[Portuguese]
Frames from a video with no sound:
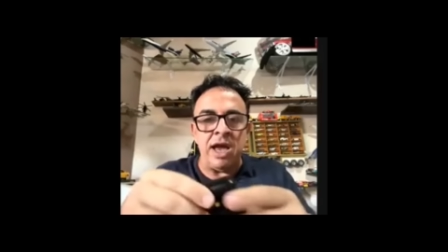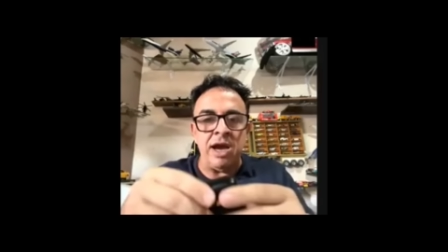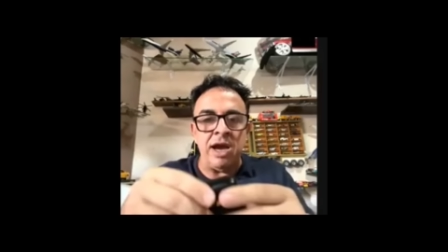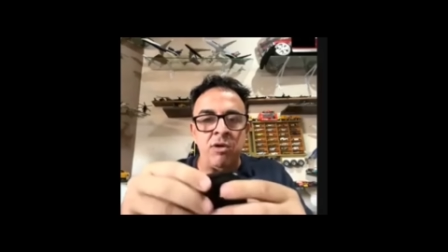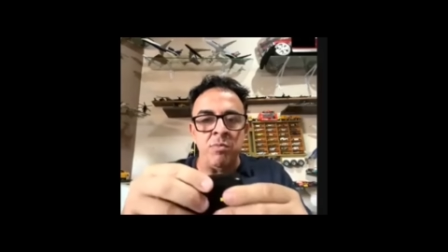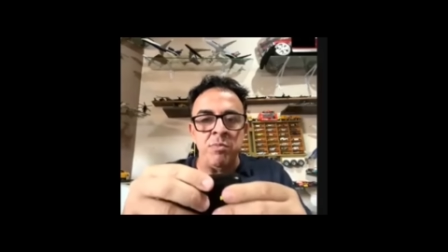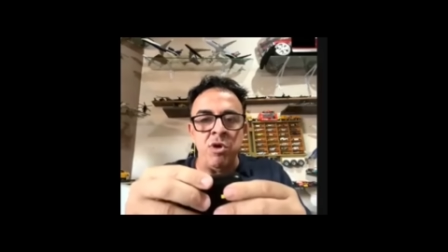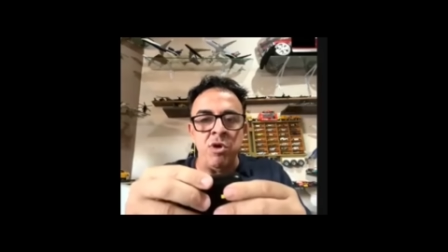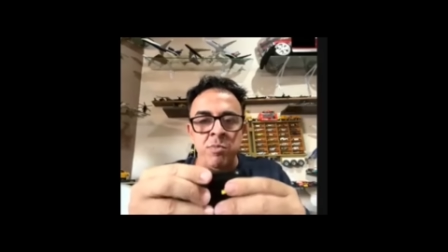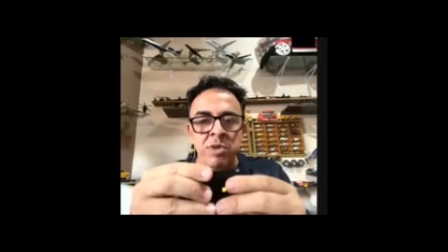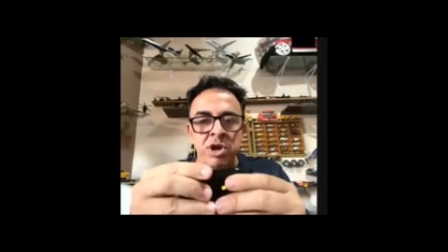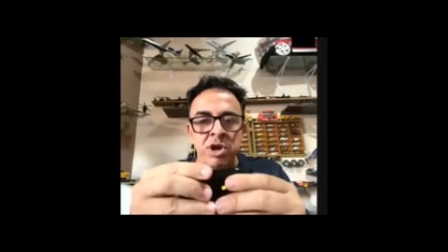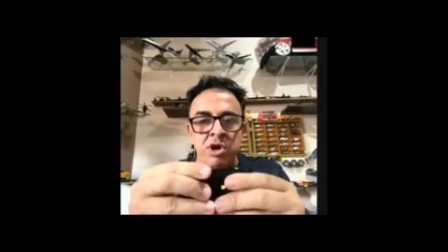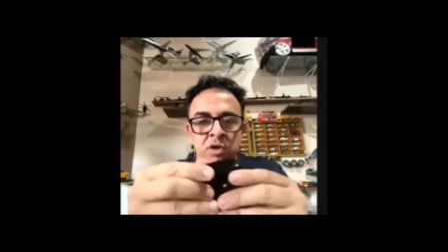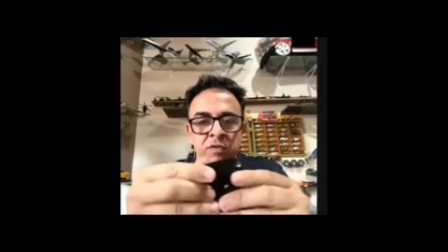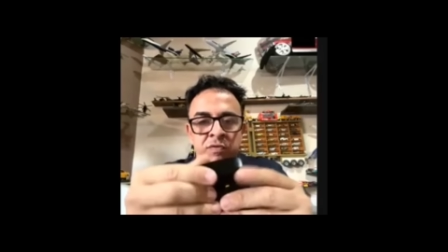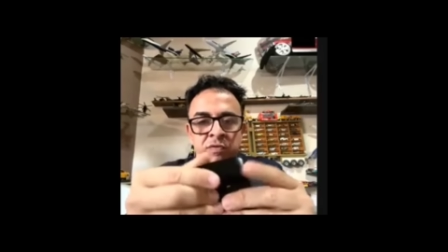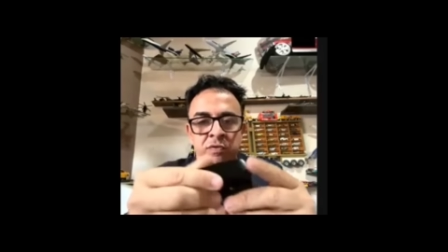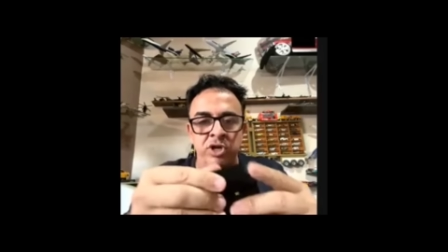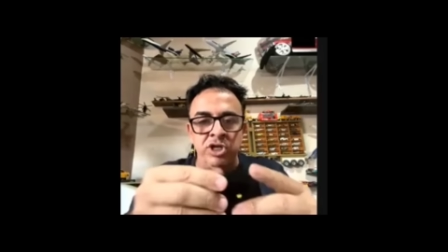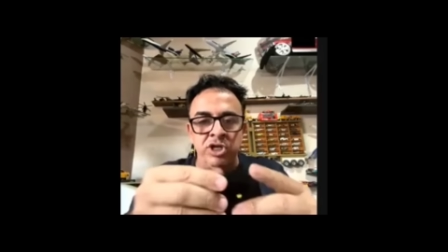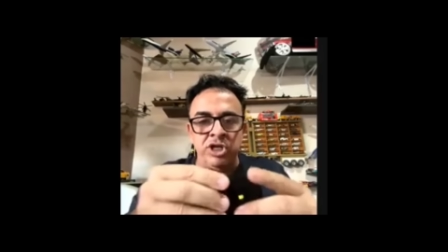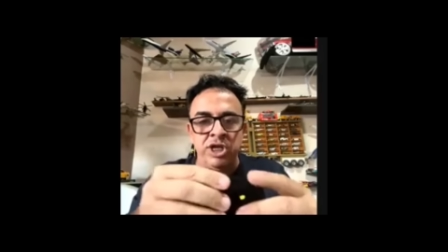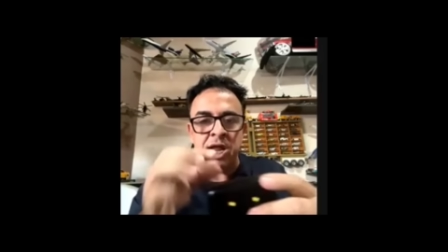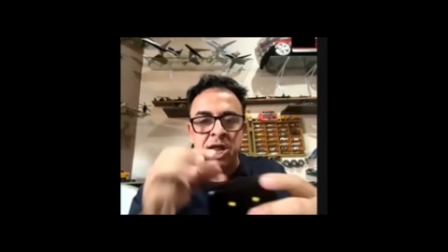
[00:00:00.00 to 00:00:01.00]
tá com meu
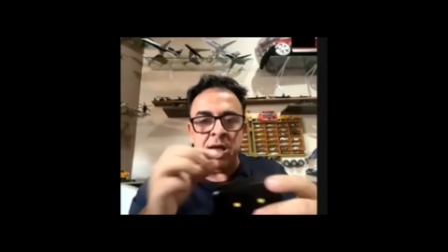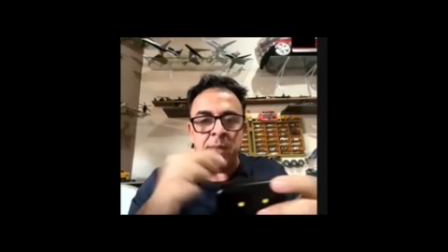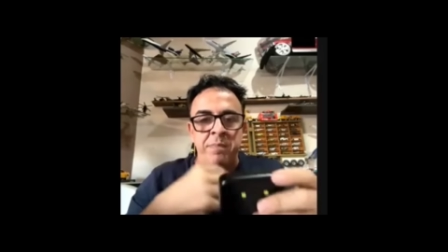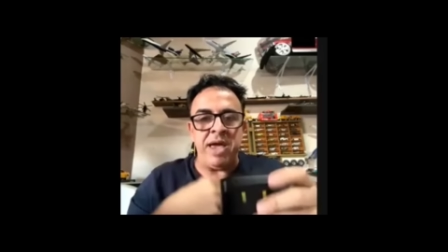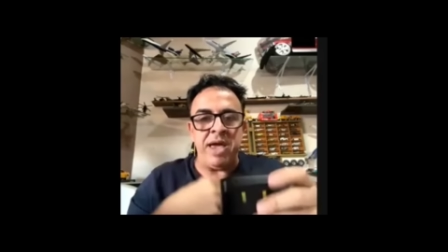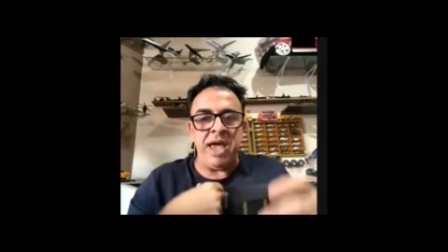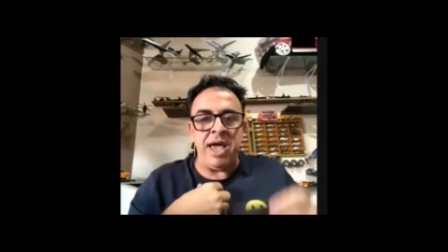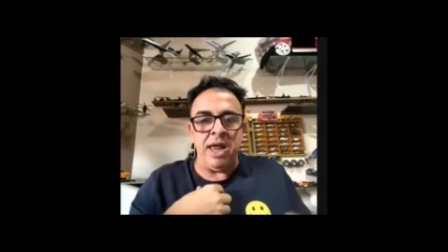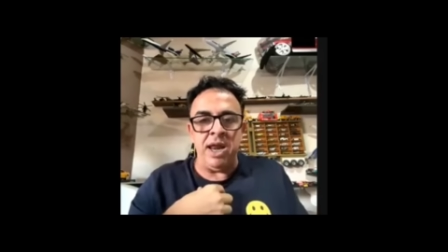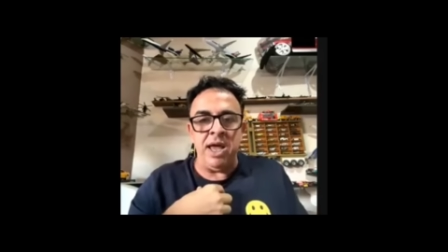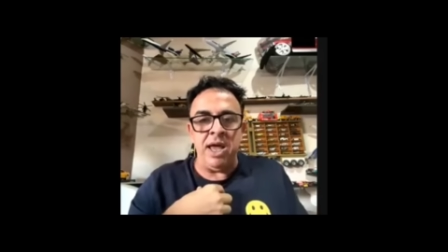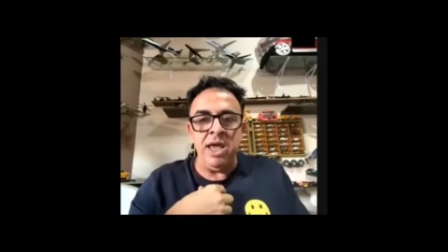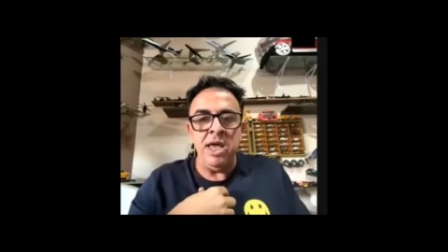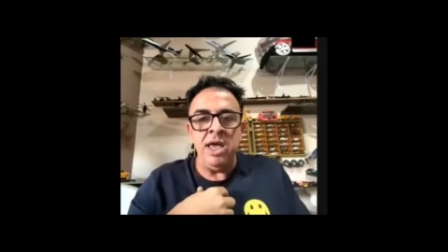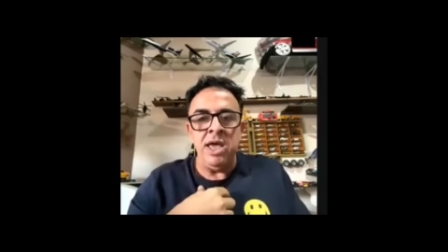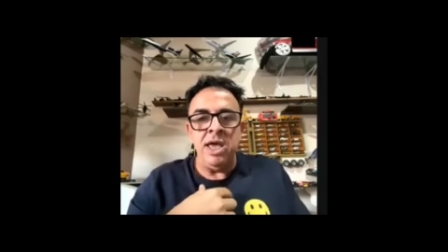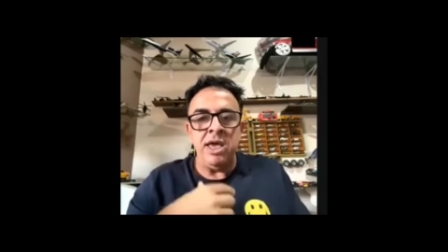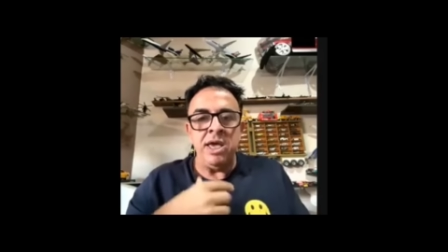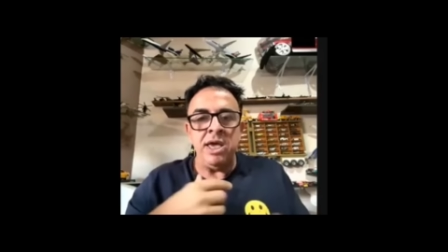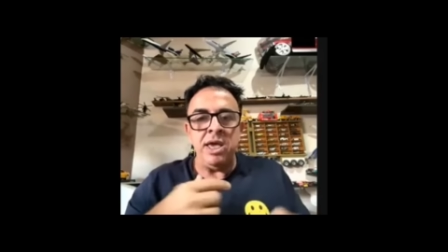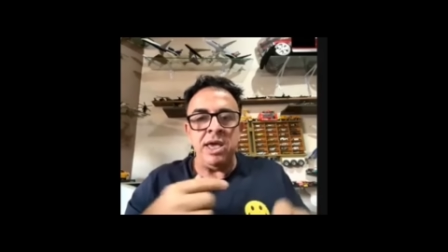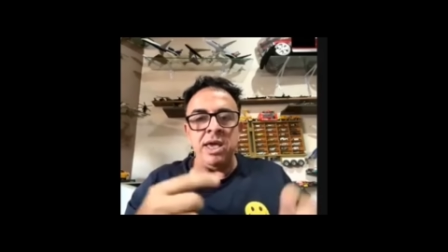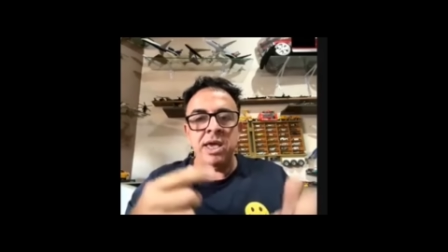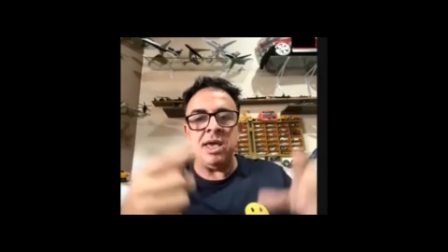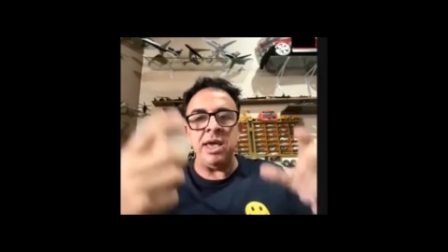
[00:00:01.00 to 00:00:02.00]
microfone de lapela
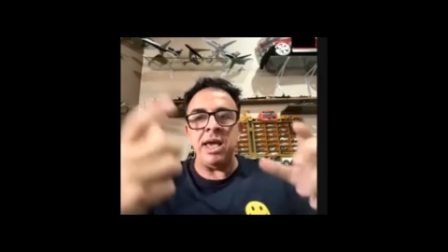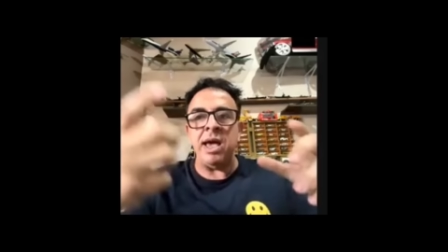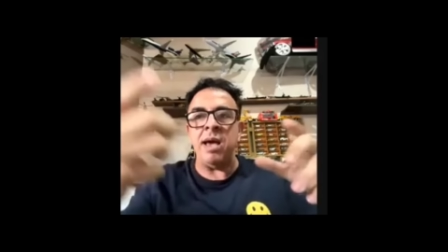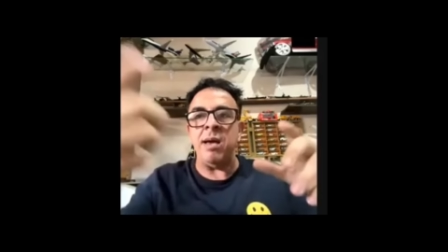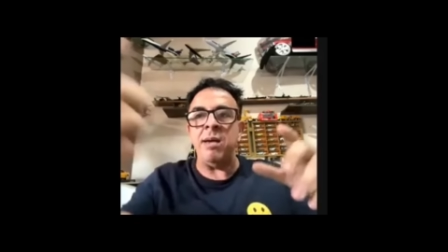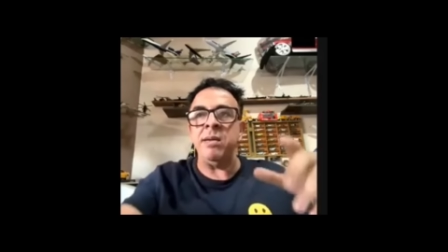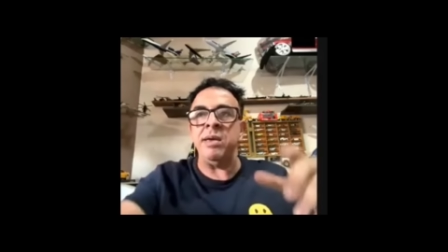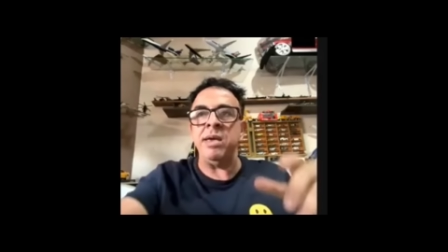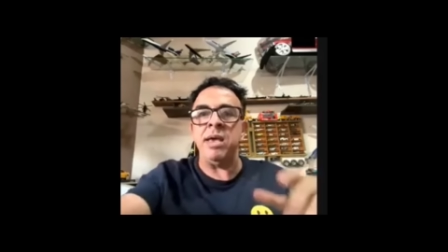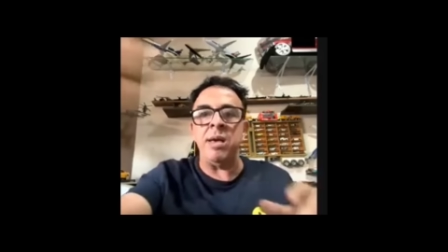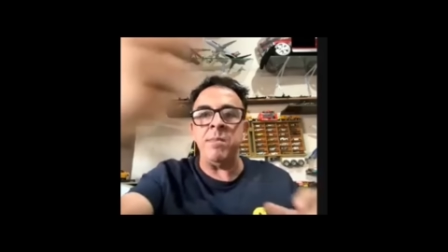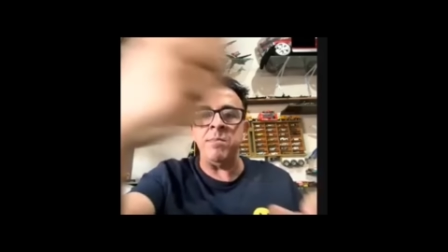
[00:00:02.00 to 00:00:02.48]
e, e, a, e,